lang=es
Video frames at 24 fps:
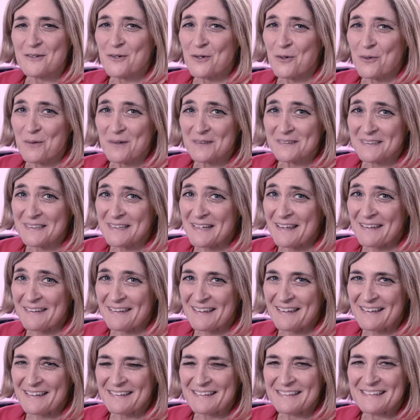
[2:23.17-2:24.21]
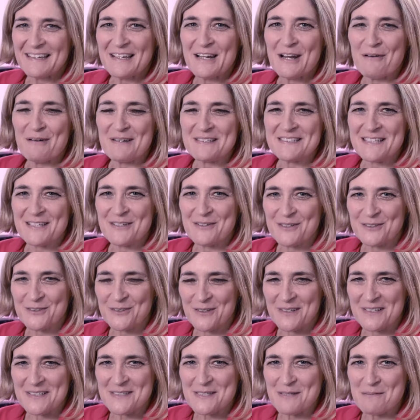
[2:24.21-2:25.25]
no cuesta nada y es la base de
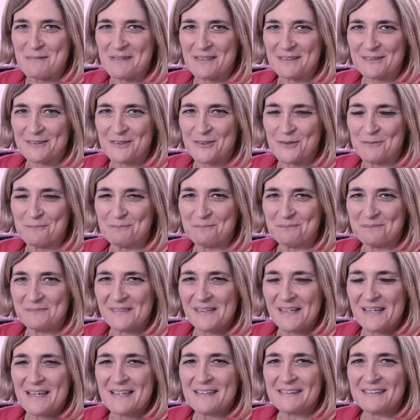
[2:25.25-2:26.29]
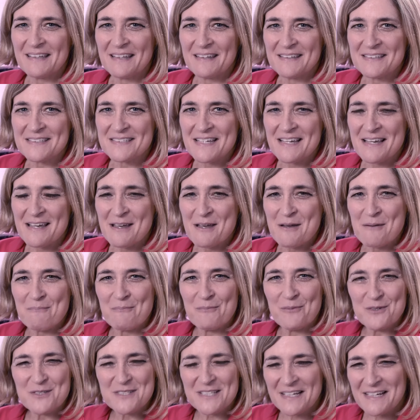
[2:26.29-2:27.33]
nuestro crecimiento. Desde ya,
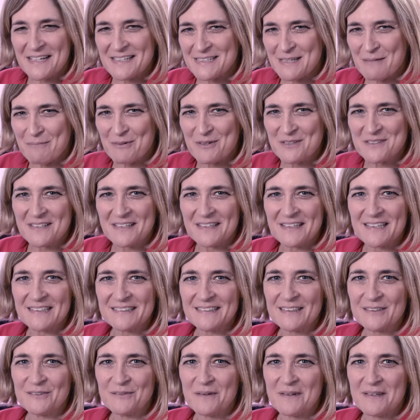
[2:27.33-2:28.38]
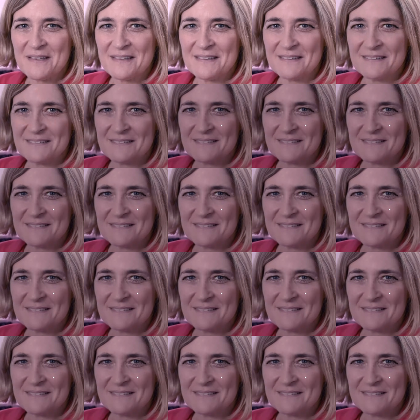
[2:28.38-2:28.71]
muchas gracias por seguir estando ahí.